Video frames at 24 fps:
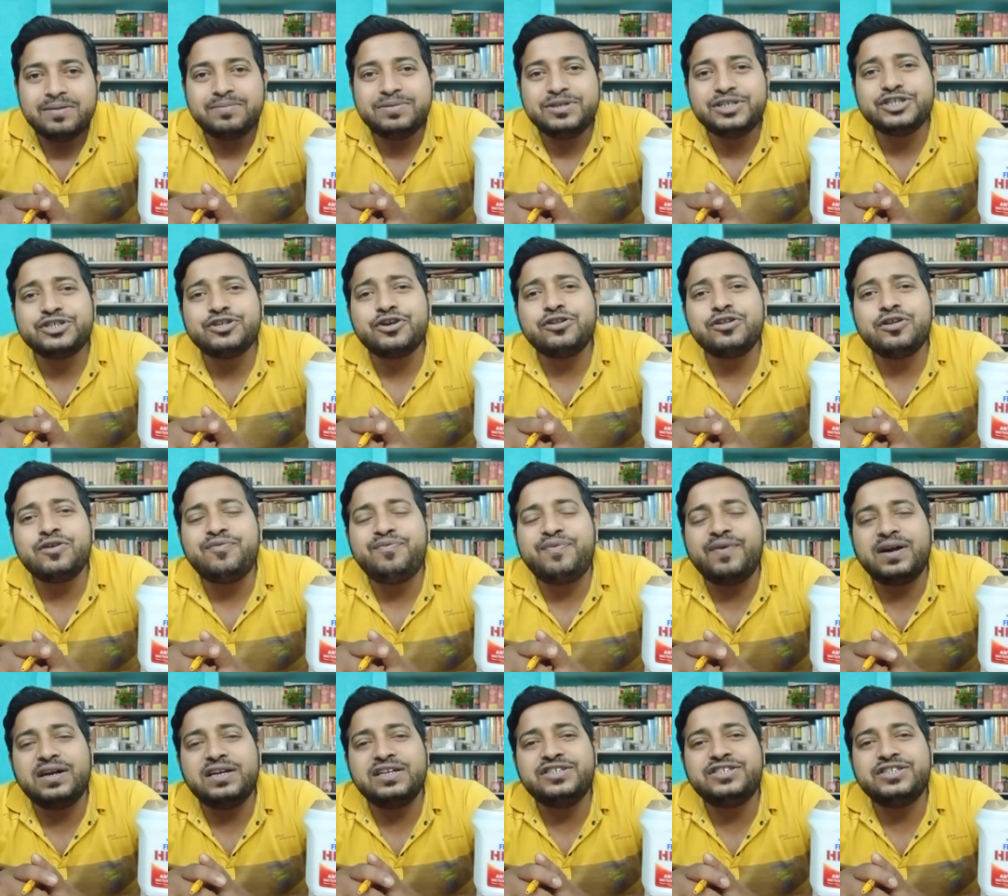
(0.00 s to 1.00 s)
বিশেষত
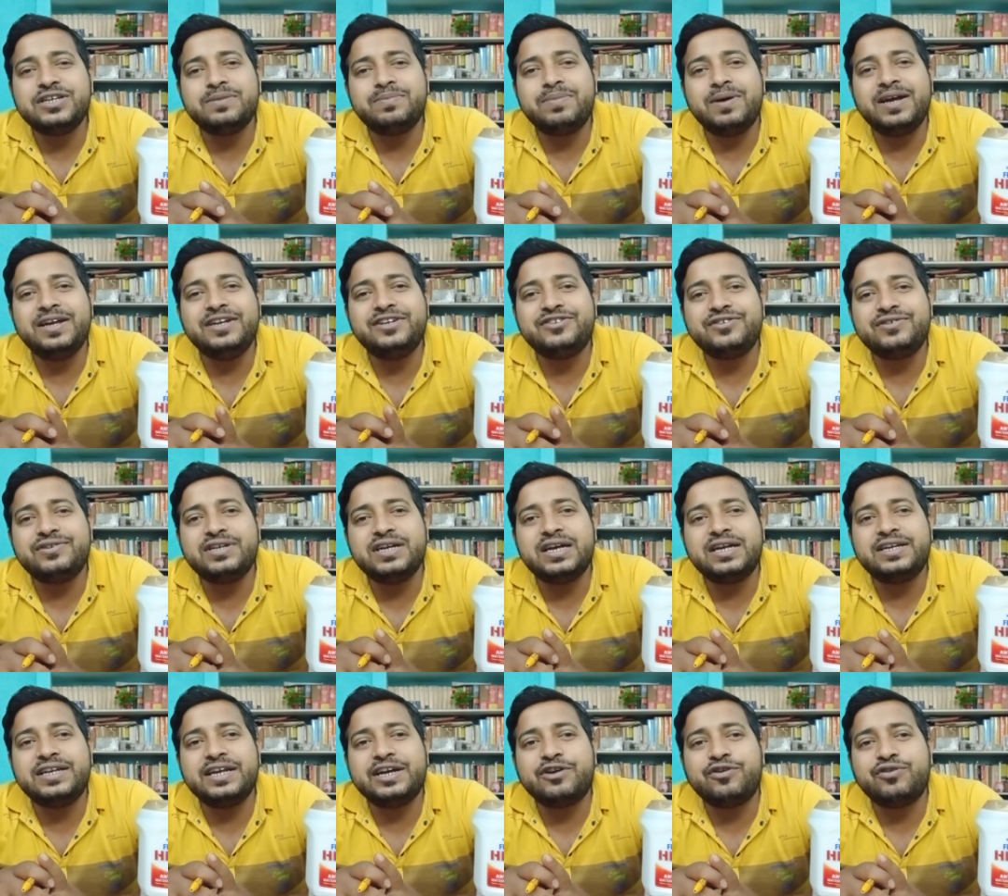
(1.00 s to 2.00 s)
ফার্নিচার বা
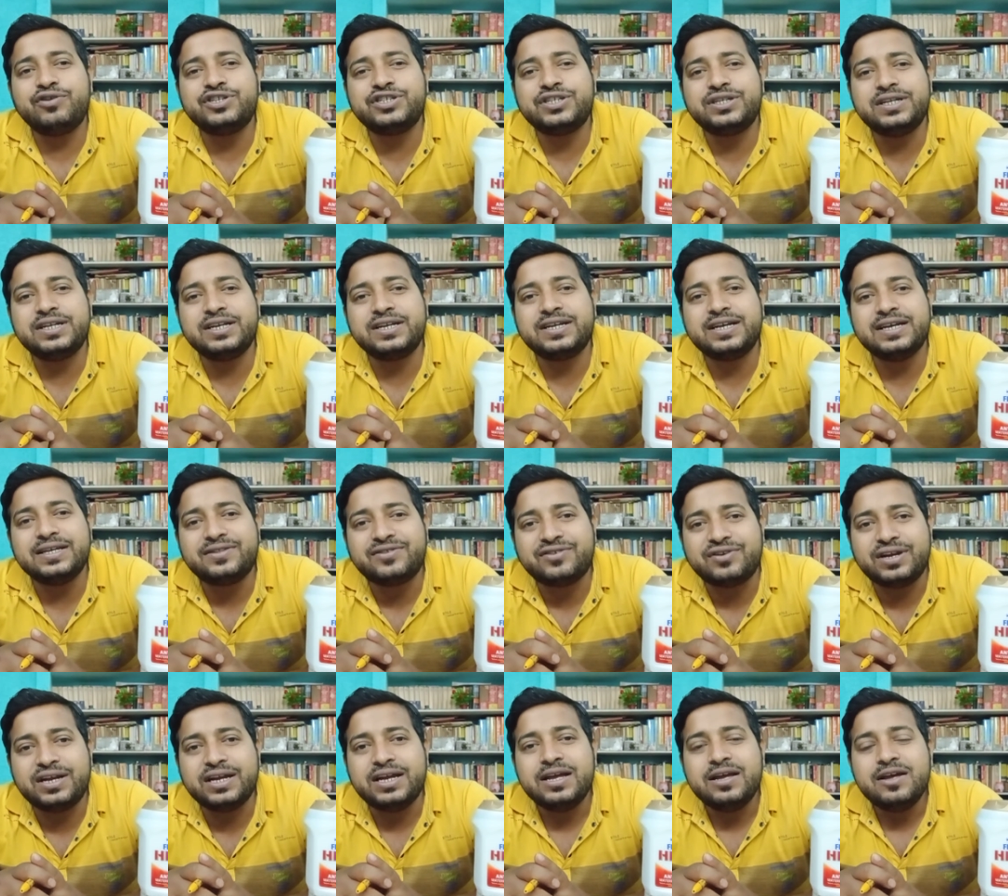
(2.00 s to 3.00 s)
ইন্টেরিয়ার ডেকোরেশনের
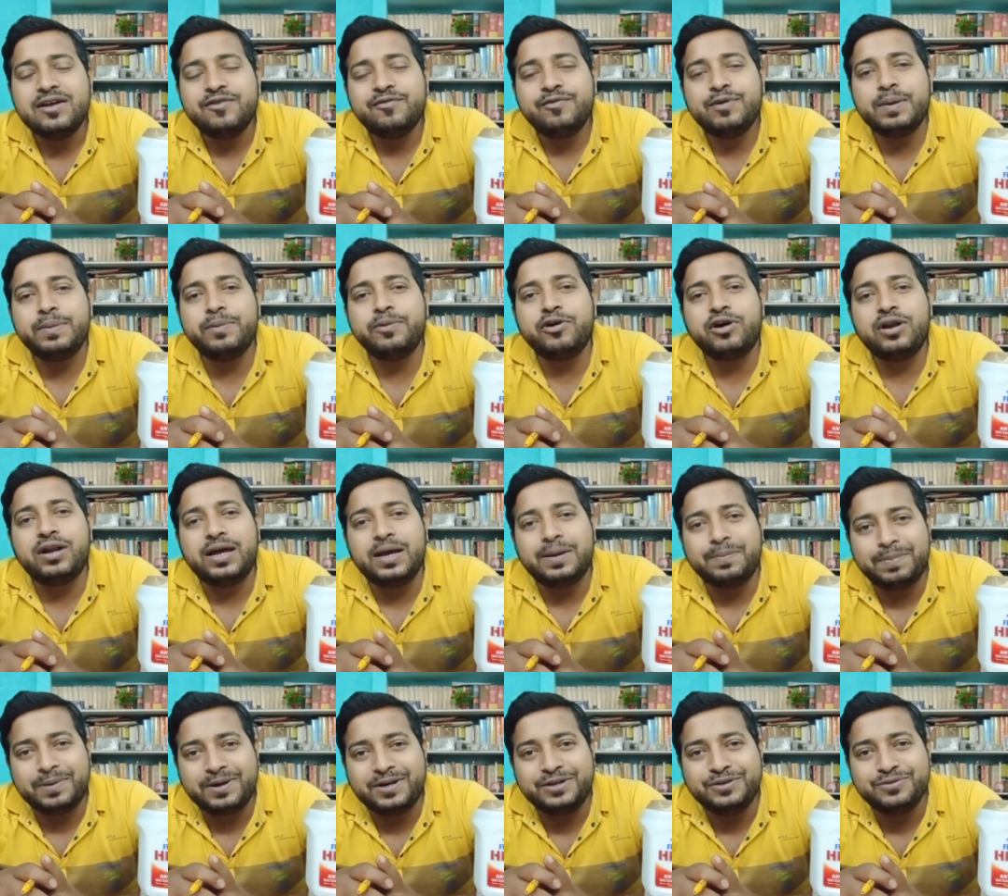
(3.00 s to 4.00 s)
ক্ষেত্রে ফেভিকল
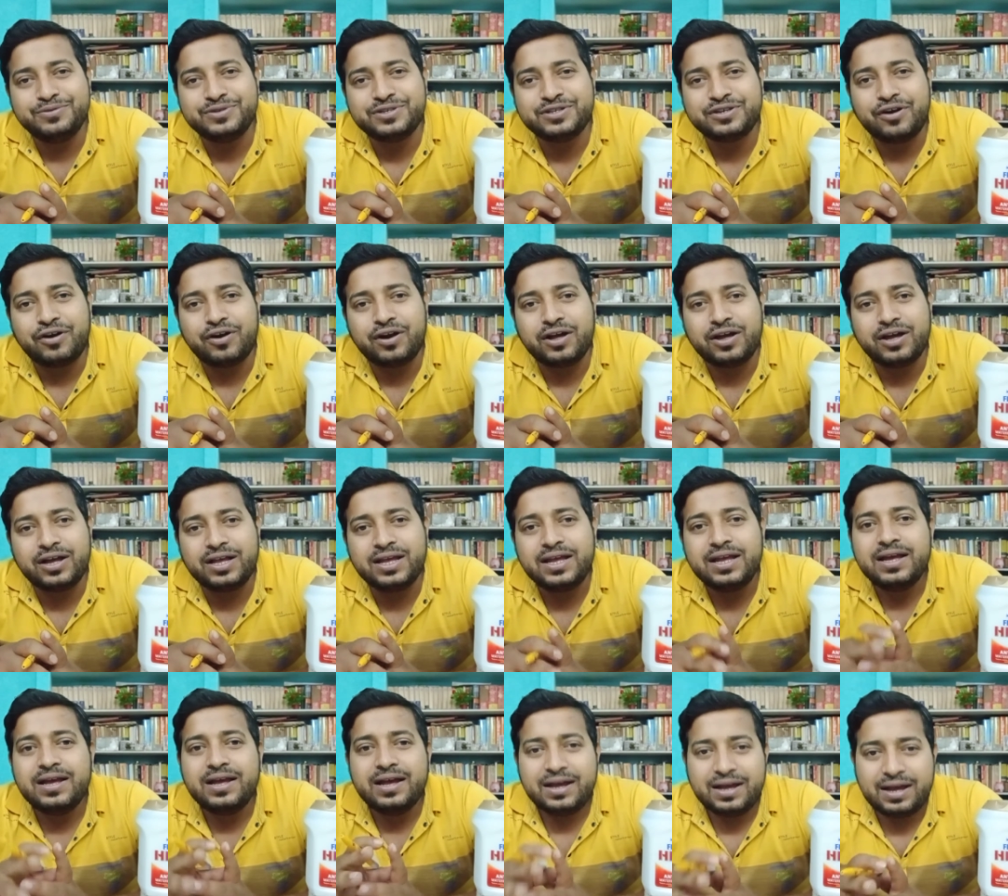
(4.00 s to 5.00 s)
হাইপার ইউজ করা হয়
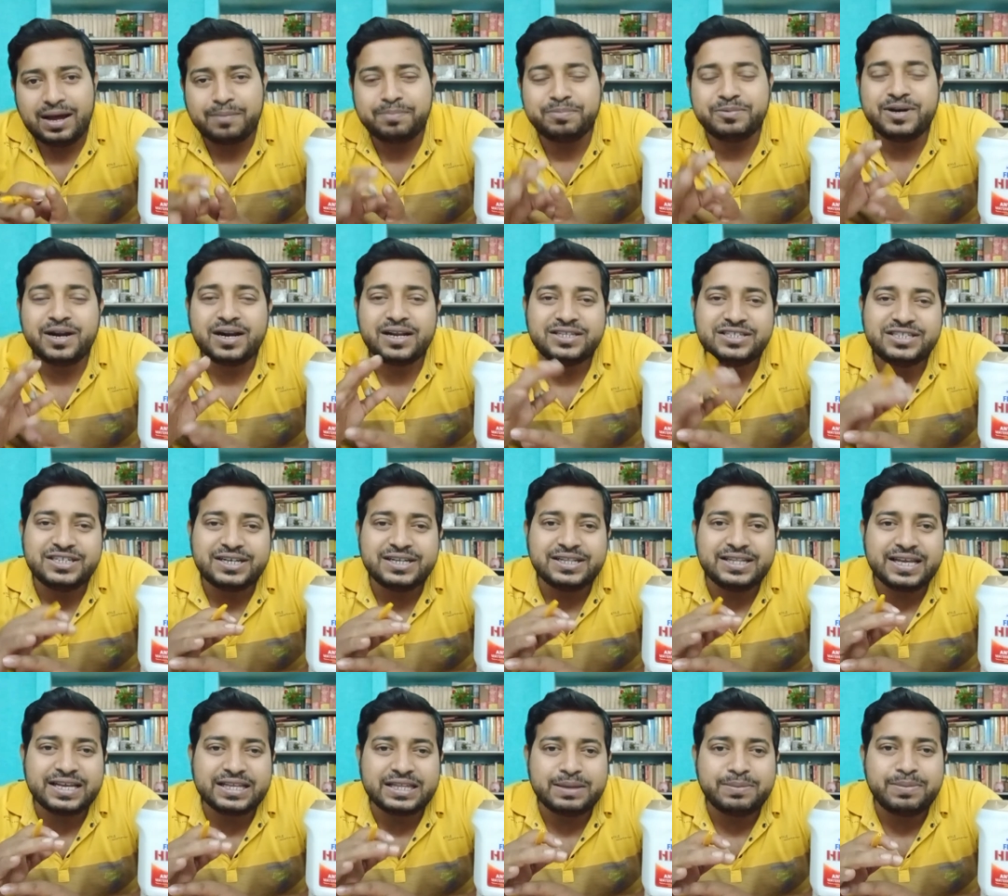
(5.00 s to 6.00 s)
আপনারা যেটা
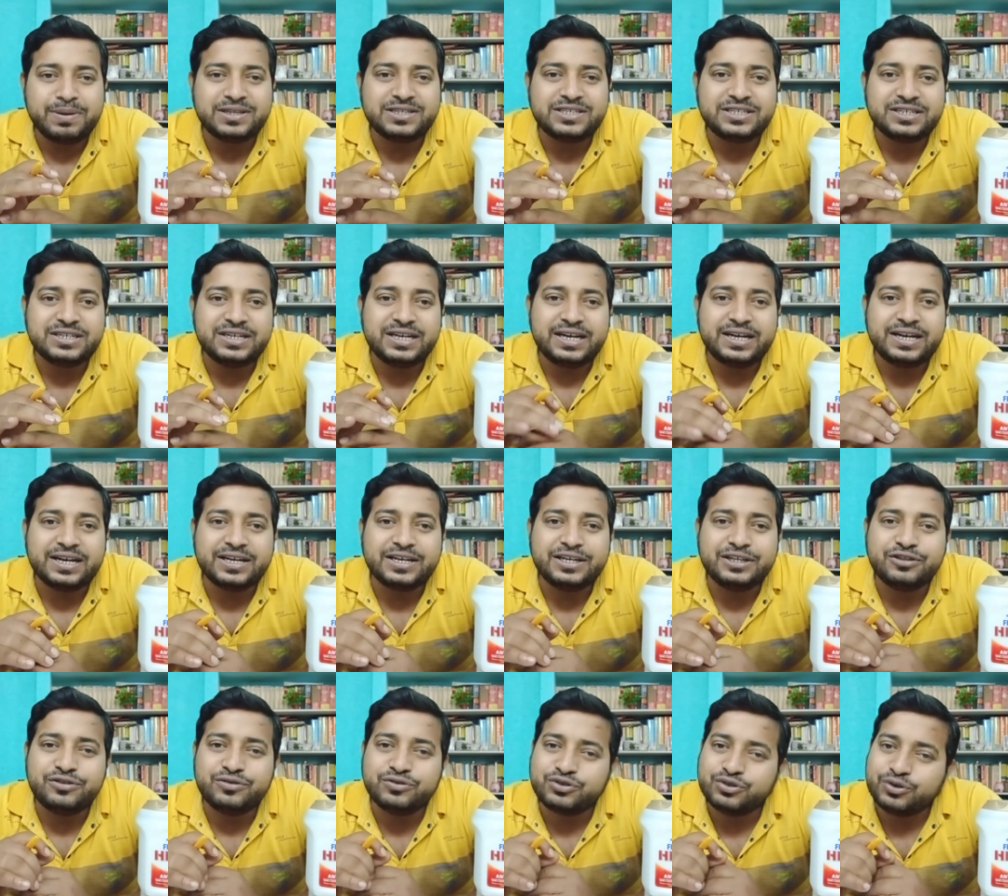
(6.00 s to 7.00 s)
দেখতে পাচ্ছেন এটা
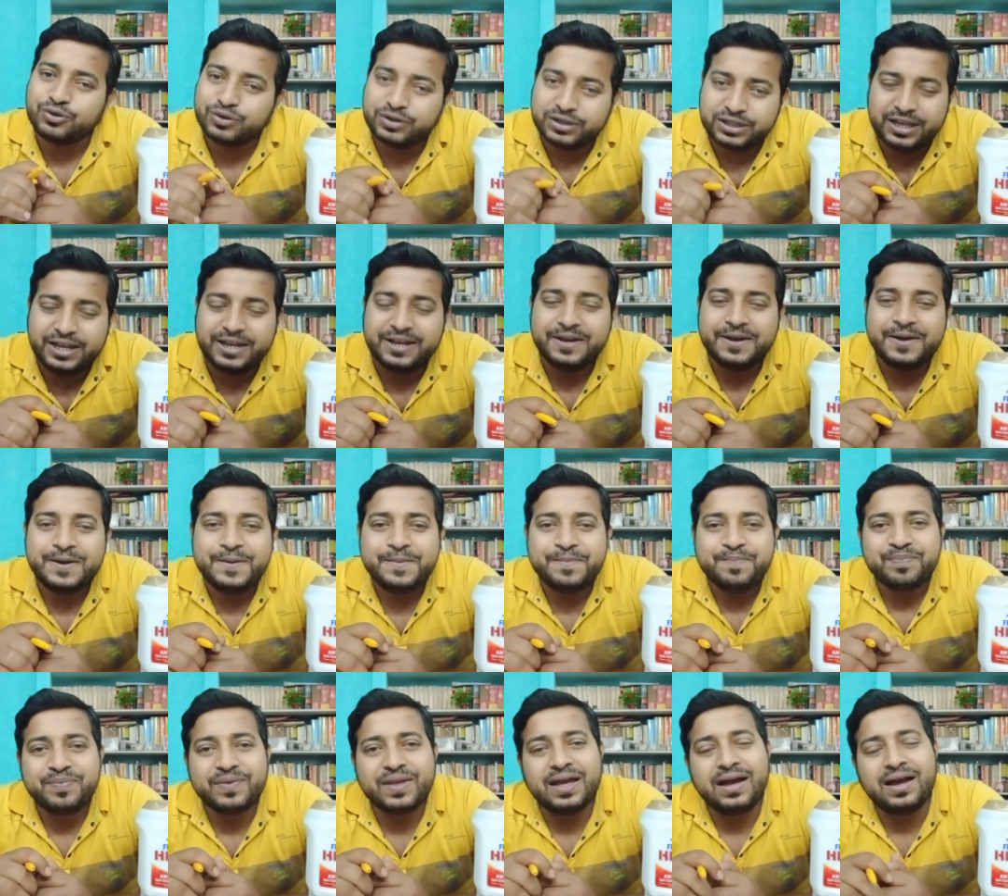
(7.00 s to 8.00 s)
কিন্তু সত্যিই
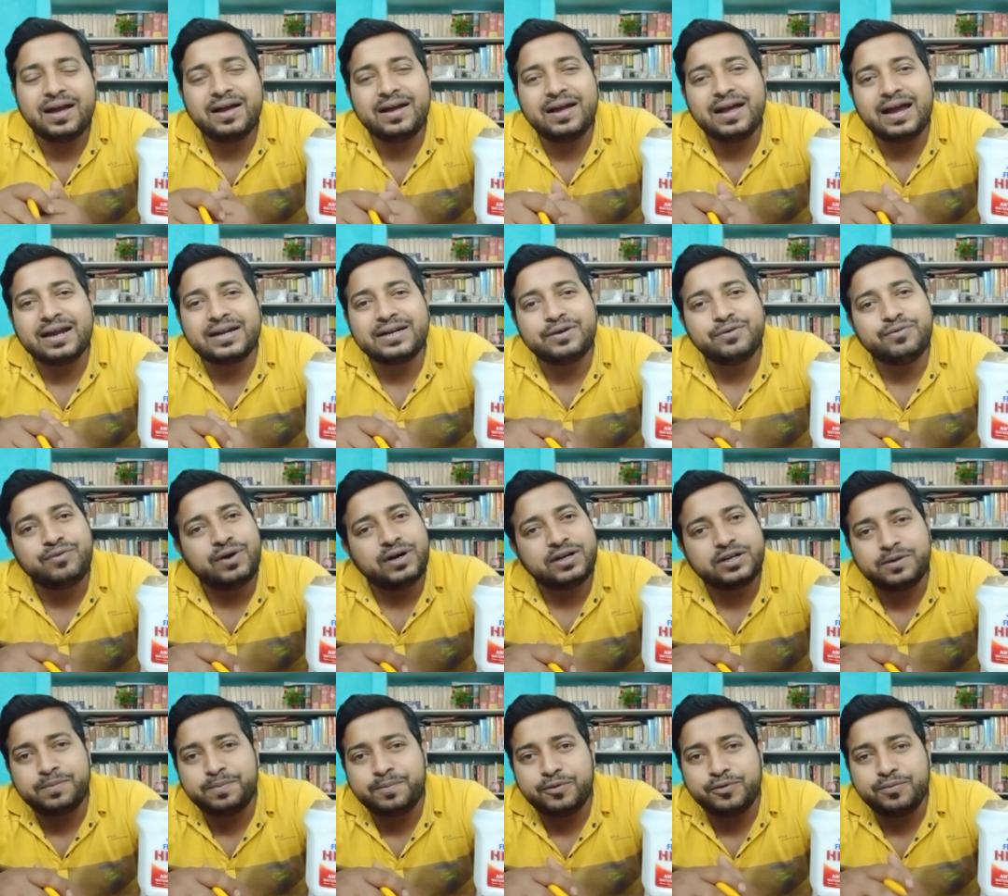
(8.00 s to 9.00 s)
একটা
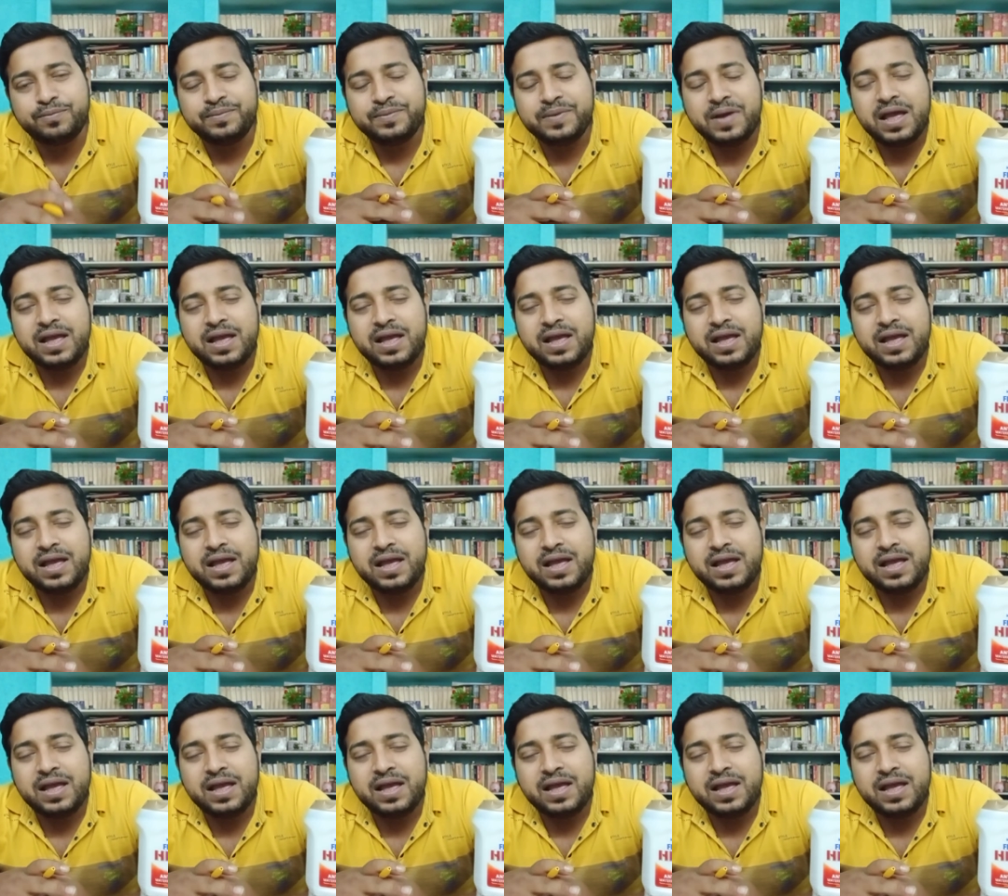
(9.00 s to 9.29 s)
ওয়াটারপ্রুফ